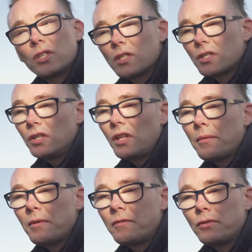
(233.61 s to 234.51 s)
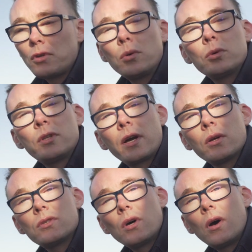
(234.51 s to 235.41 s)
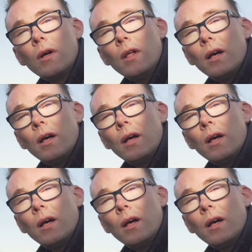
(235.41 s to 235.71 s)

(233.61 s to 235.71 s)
że zginiemy w ciągu tego, co,